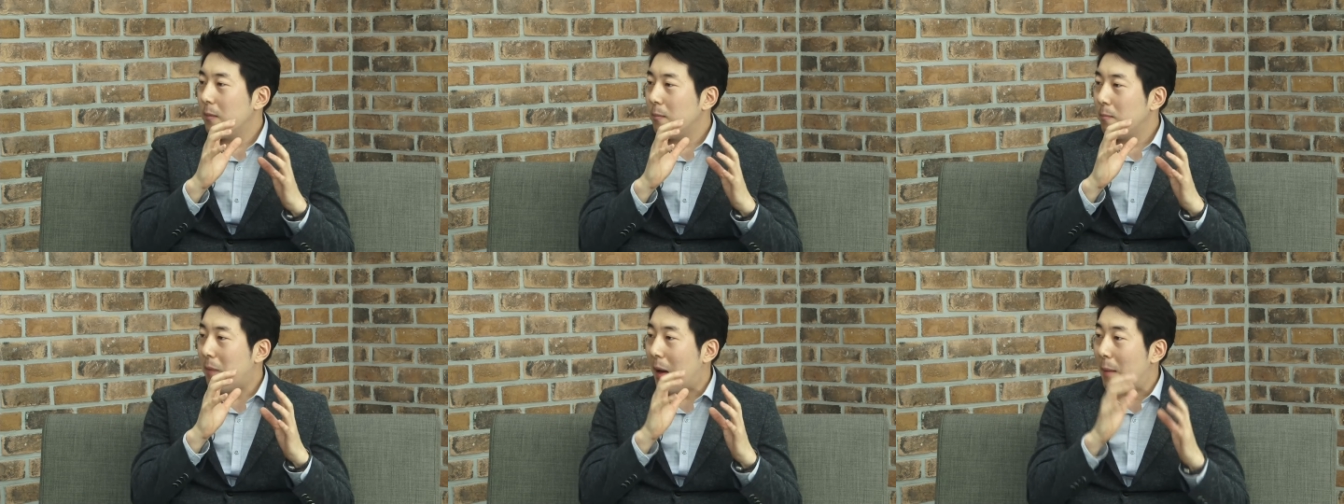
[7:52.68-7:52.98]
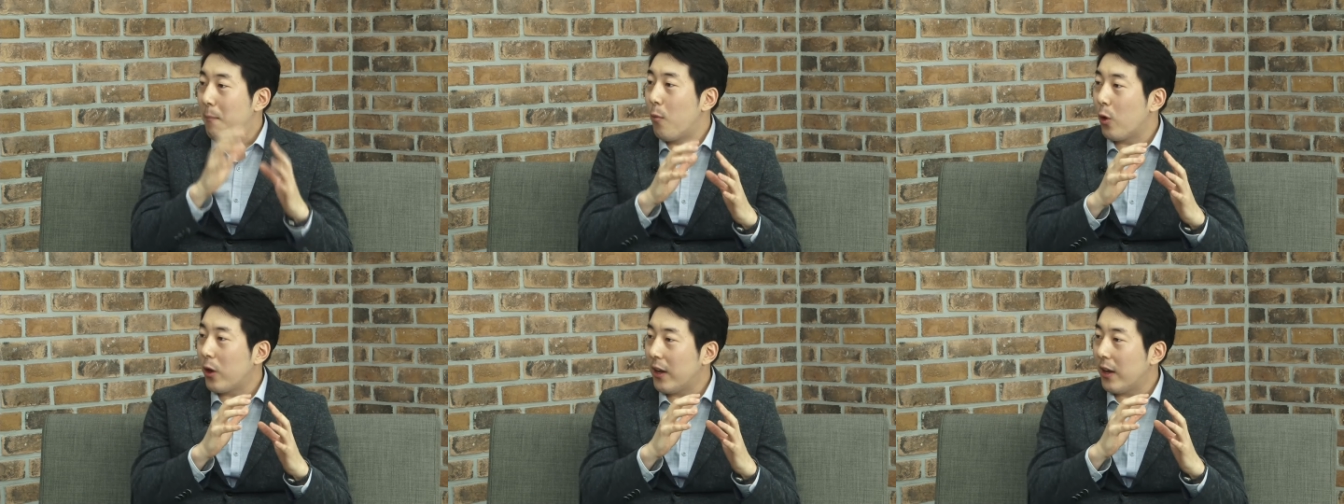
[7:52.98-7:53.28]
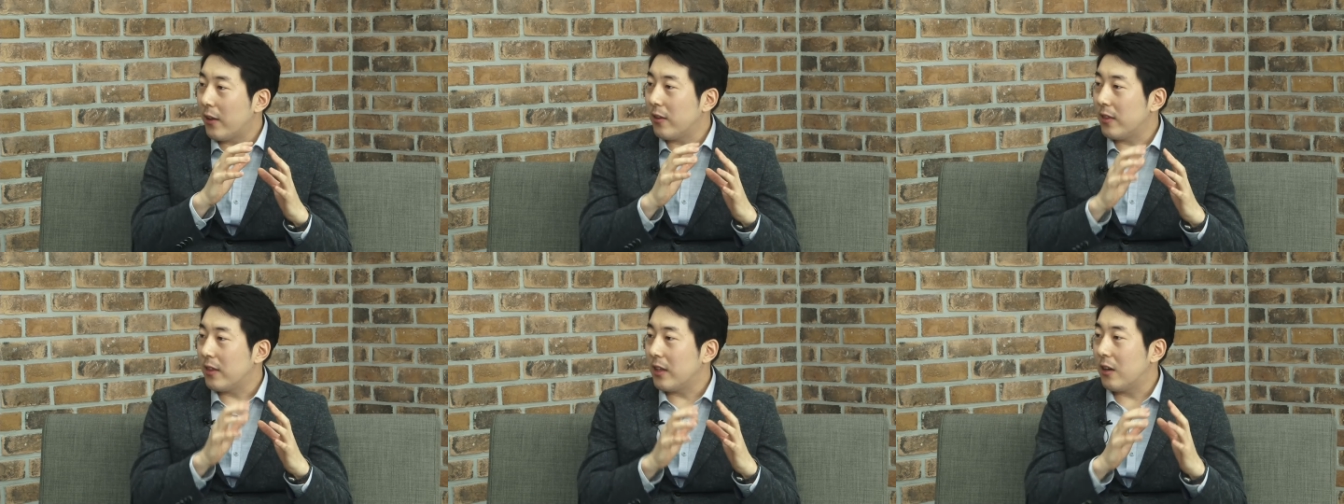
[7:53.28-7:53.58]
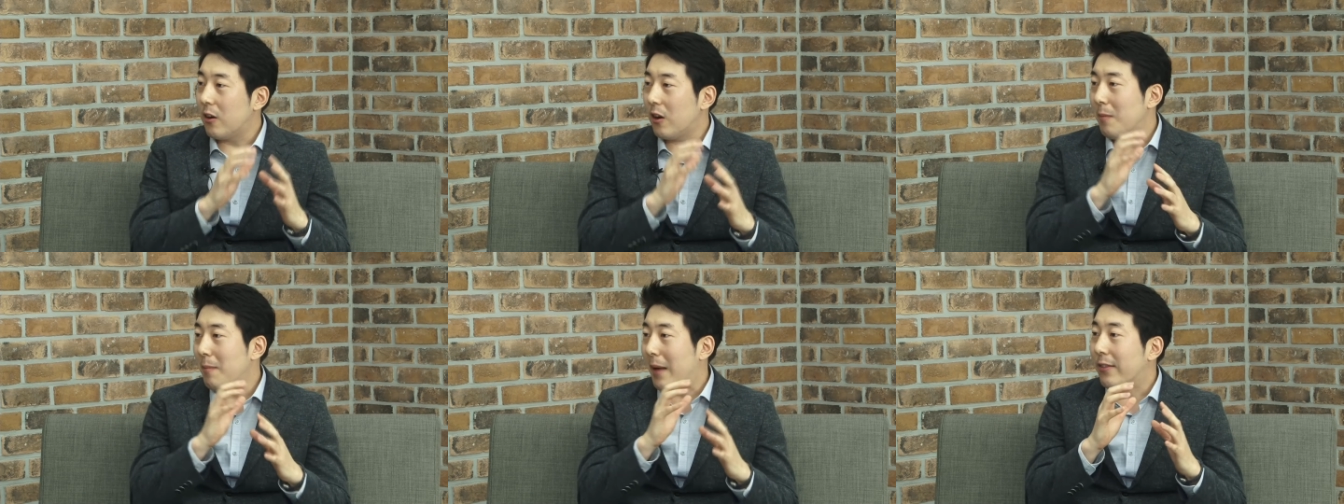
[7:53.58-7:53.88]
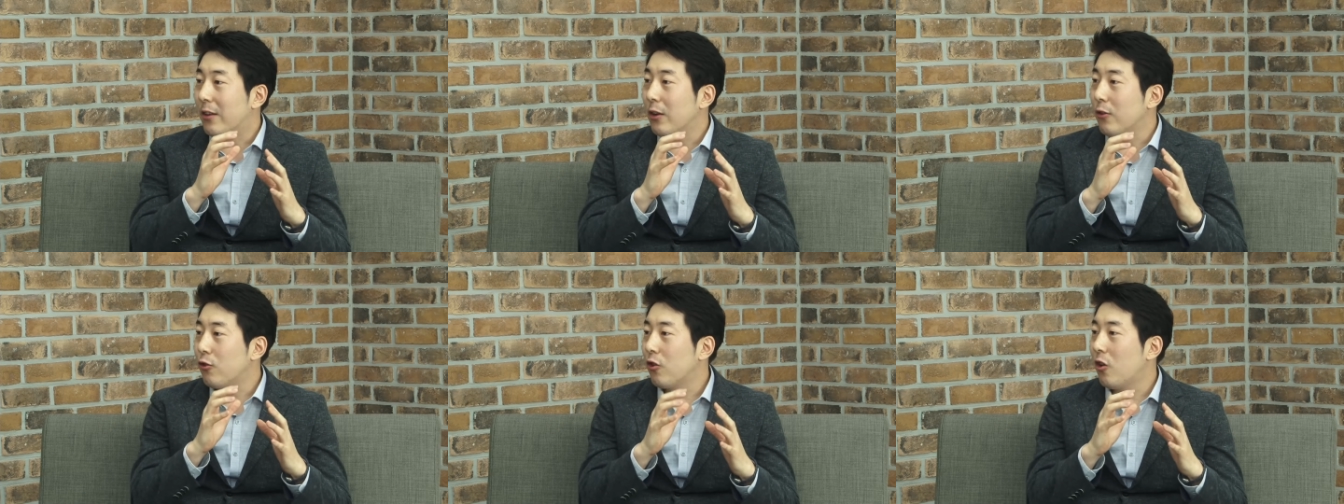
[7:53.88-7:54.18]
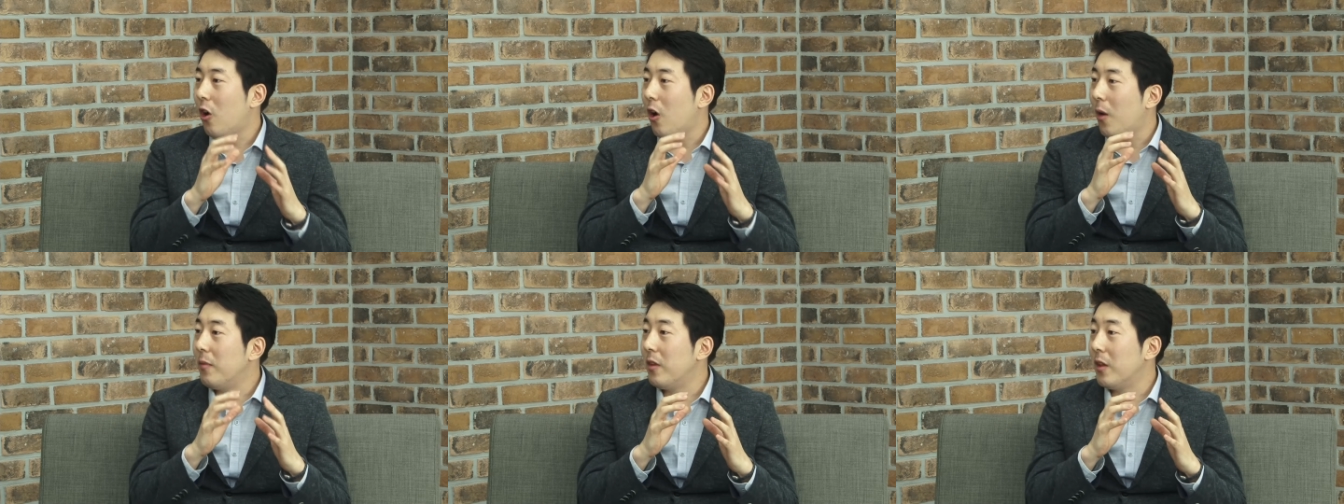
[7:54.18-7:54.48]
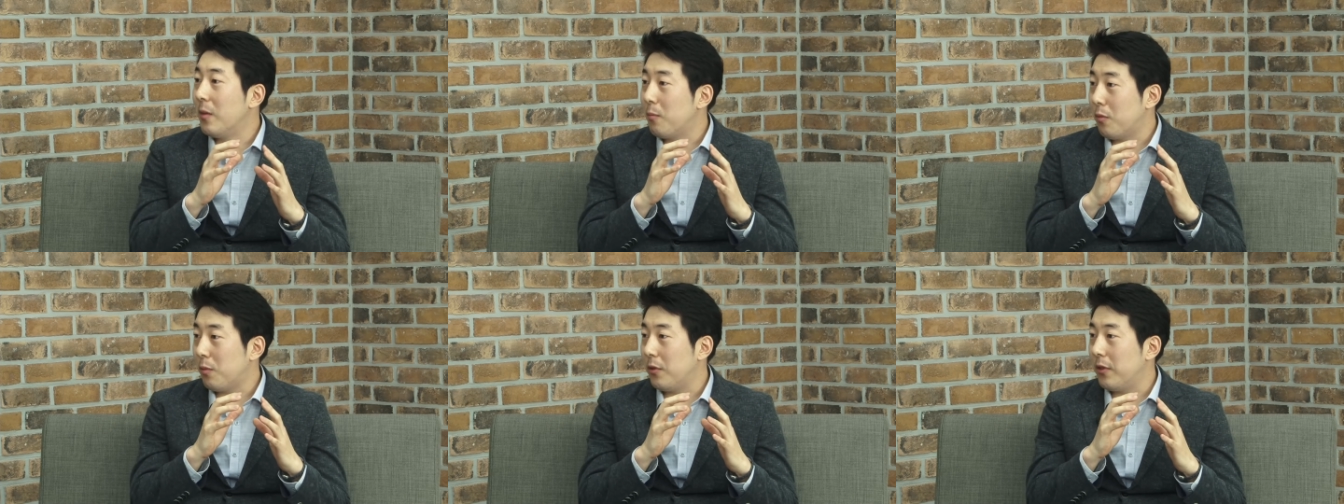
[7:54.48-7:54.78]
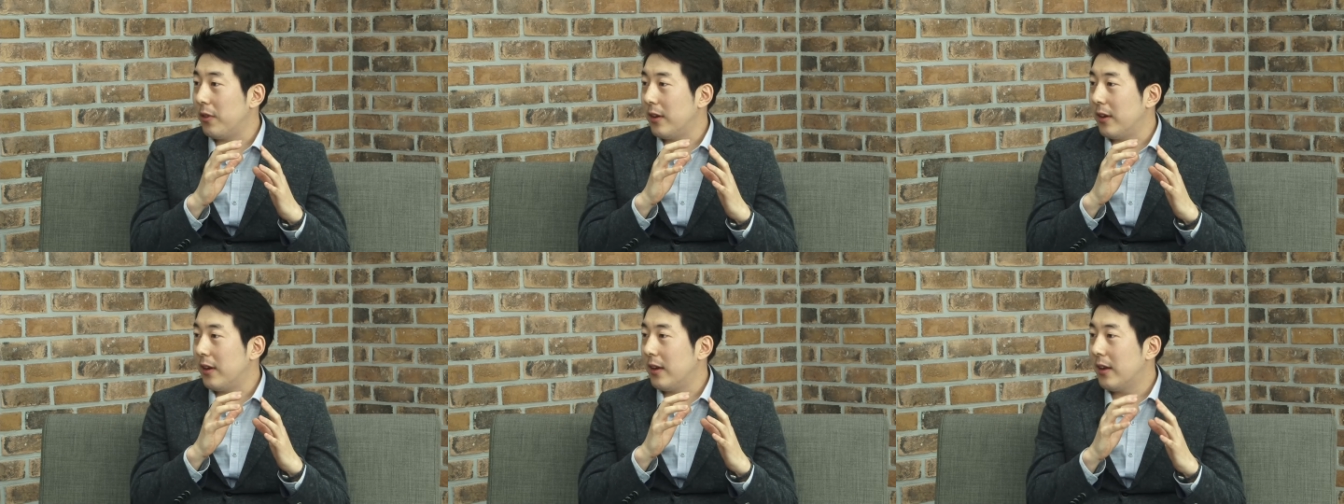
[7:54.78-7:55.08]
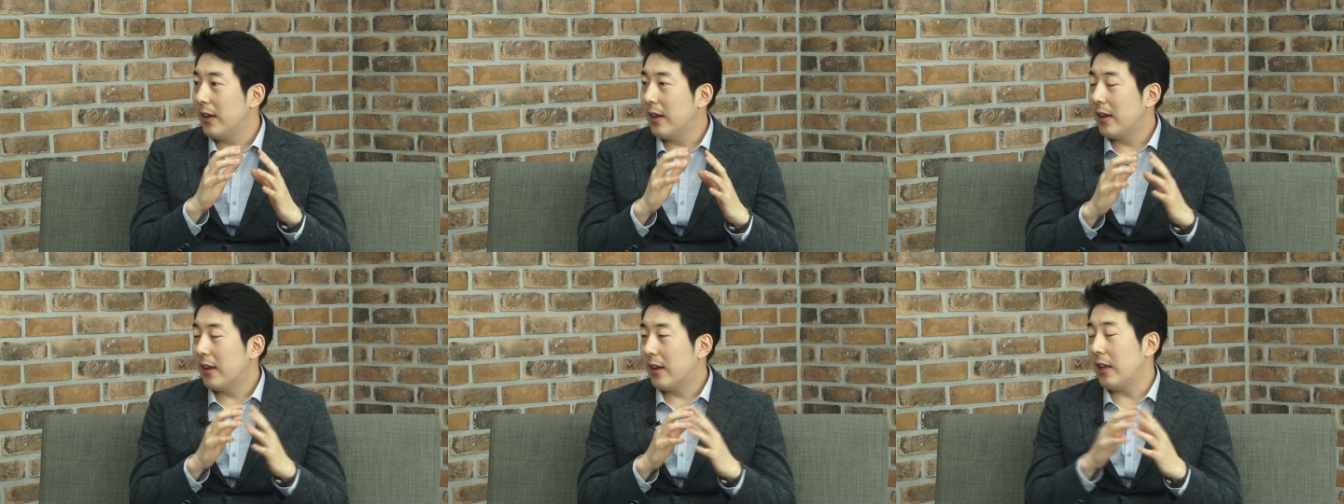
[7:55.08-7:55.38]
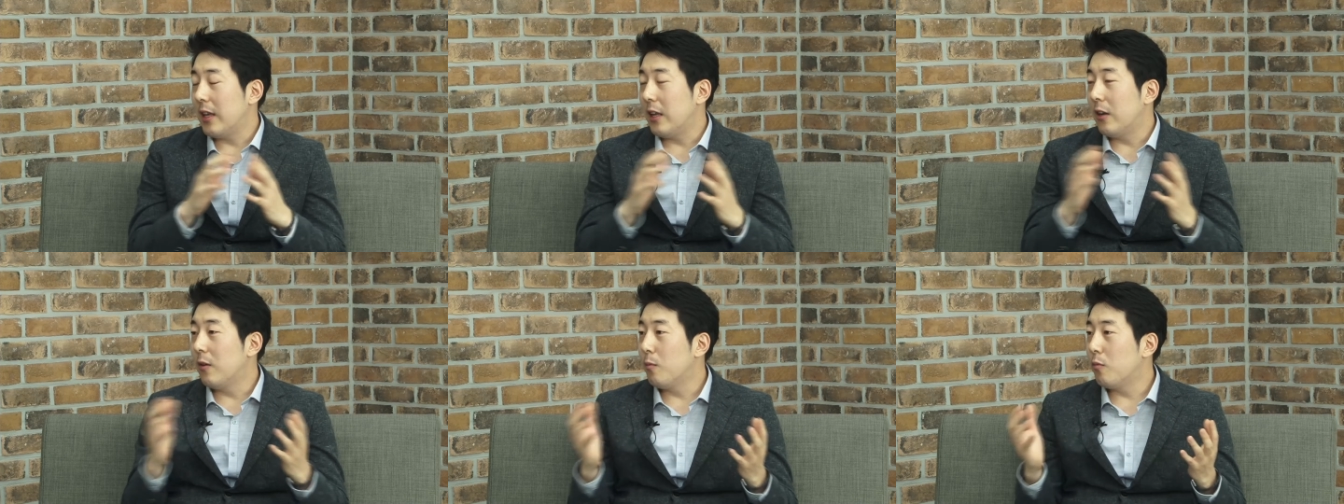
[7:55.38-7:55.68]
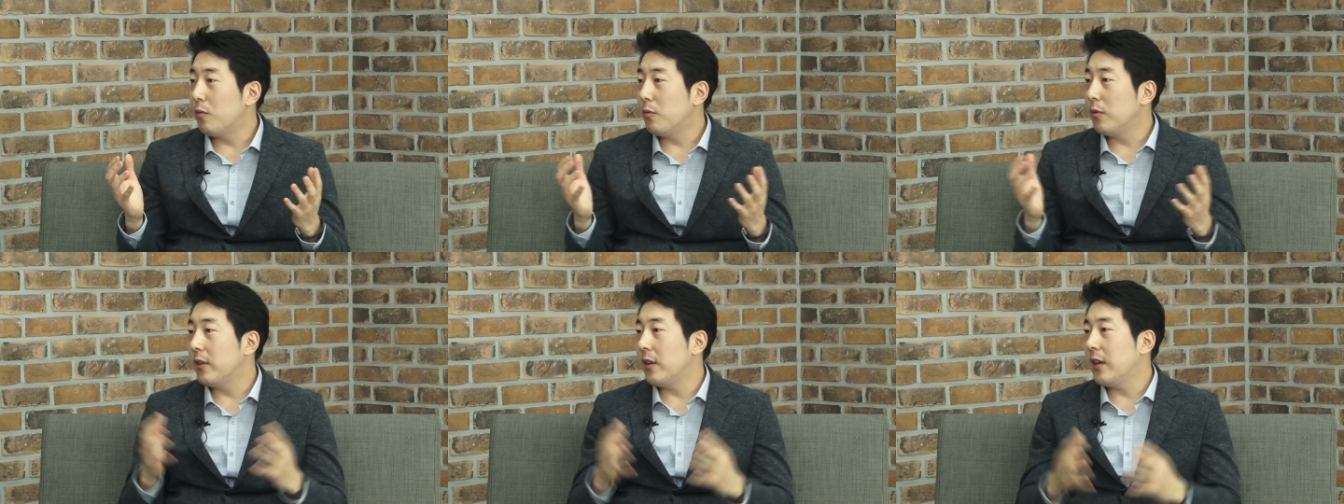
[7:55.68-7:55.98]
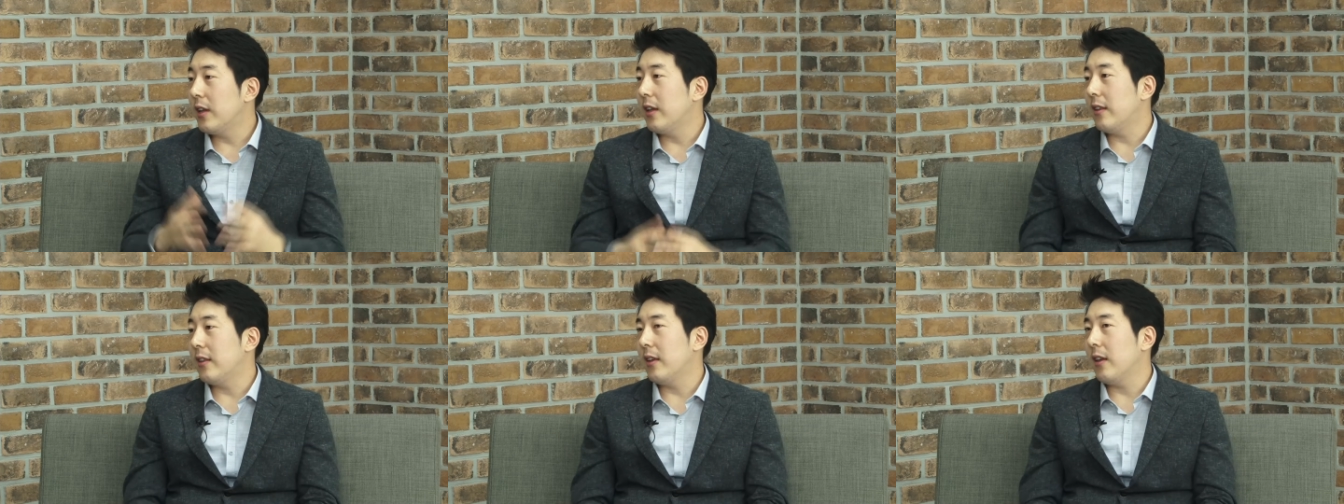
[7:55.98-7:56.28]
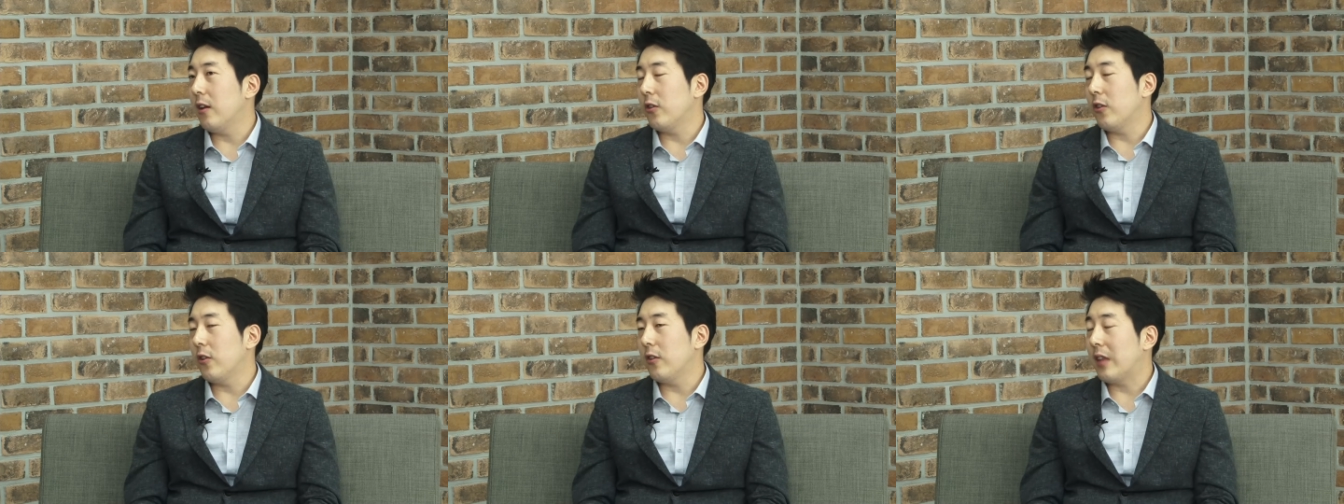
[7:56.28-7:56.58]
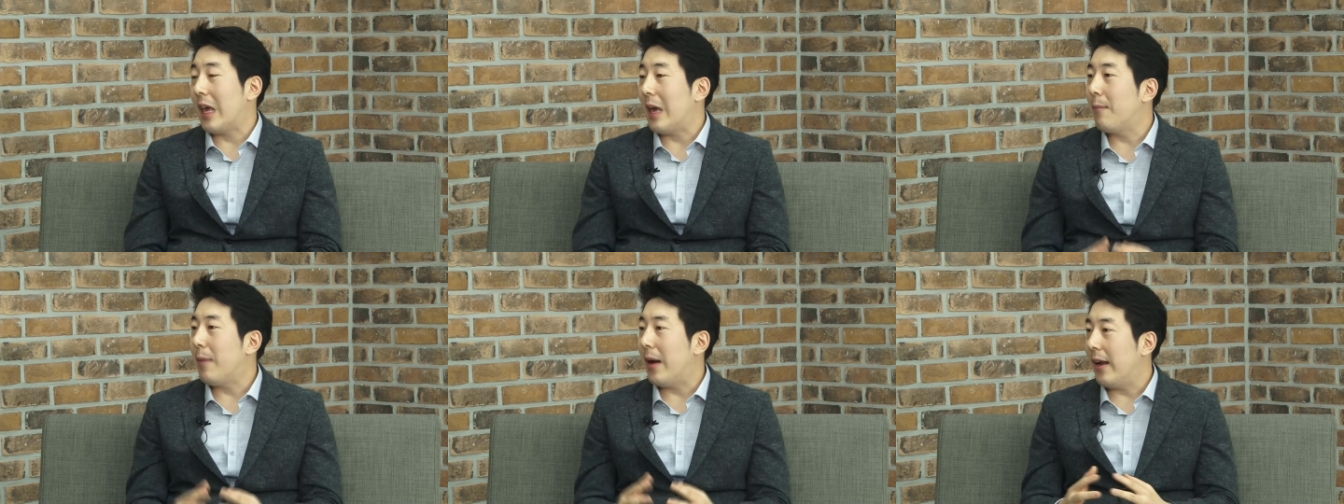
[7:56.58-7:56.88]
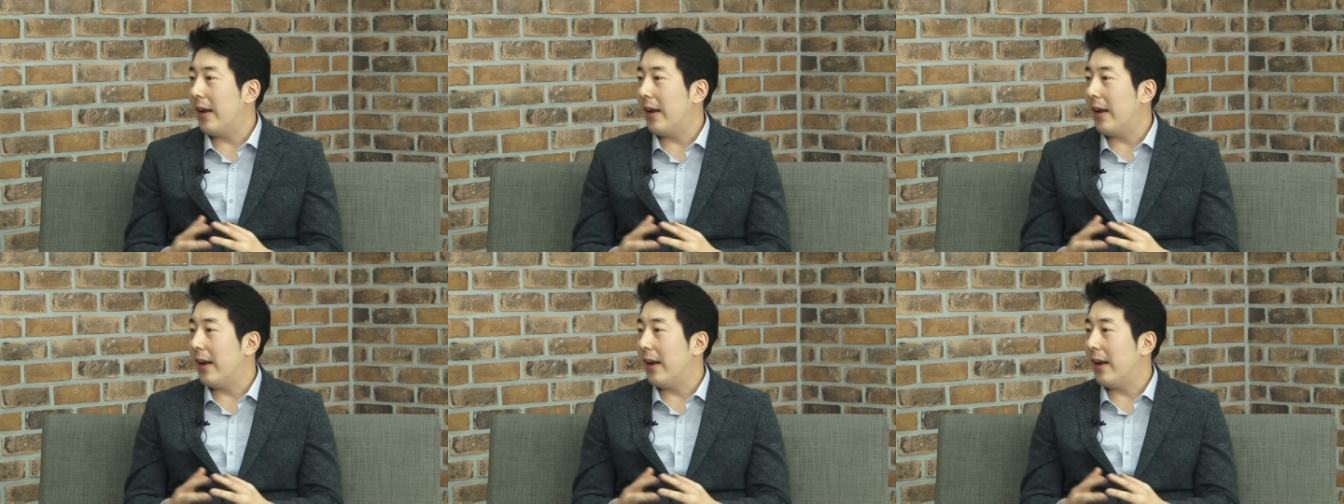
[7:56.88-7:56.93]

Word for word: 반복이라든지 이런 걸 만들 수가 없는 부분들 음. 이런 부분들이 이제 어떤 개발